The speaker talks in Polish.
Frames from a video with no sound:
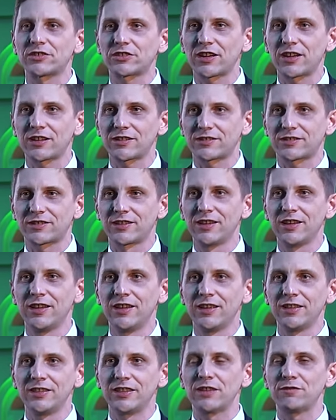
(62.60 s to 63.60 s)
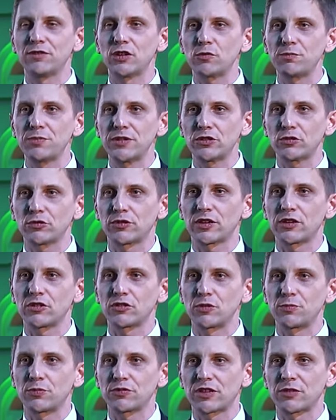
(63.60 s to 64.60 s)
czas developmentu tego
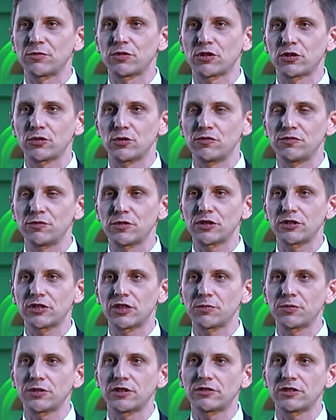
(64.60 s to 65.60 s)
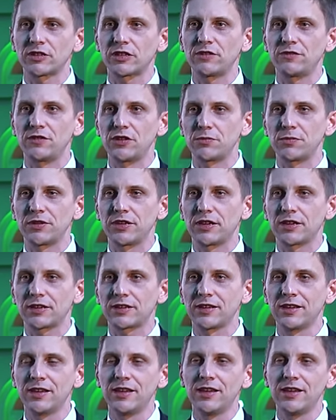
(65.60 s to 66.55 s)
typu samochodów. Mogę tutaj podać takie firmy jak